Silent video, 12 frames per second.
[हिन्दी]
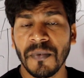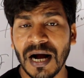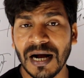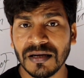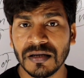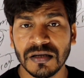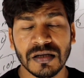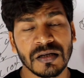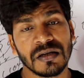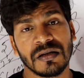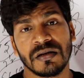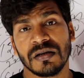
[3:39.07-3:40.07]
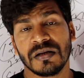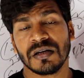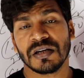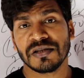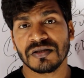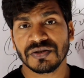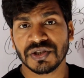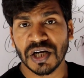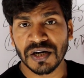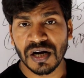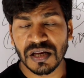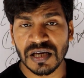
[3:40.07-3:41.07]
मार्क
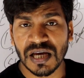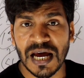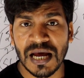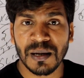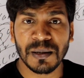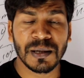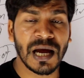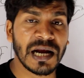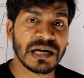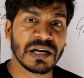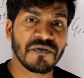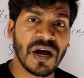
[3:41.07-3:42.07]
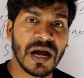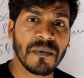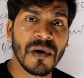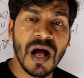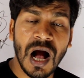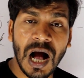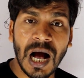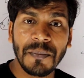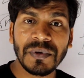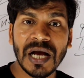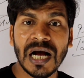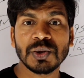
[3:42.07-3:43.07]
जनरल की है 95
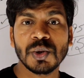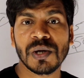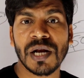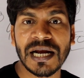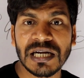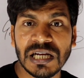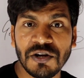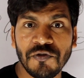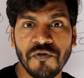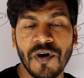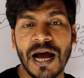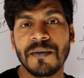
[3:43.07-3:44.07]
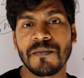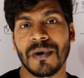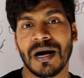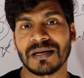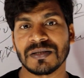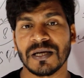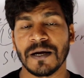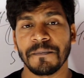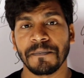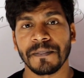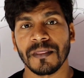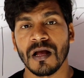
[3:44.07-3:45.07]
अब यहां जो 95 मार्क्स हैं
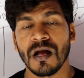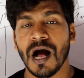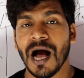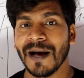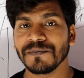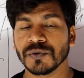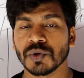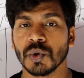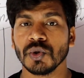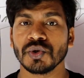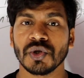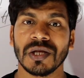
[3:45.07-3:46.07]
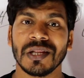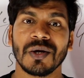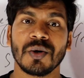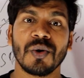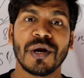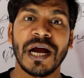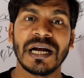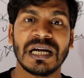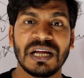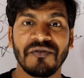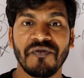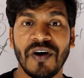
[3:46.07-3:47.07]
आप सोच के देखो
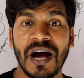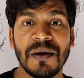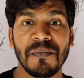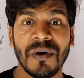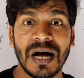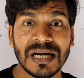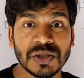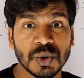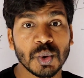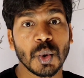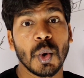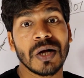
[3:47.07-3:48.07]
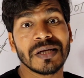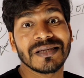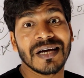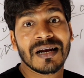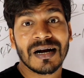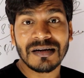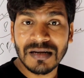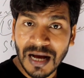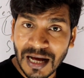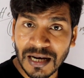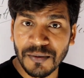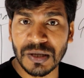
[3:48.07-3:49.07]
95 मार्क्स
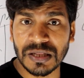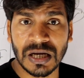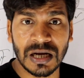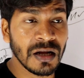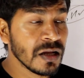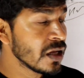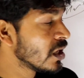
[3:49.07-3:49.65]
2018 में था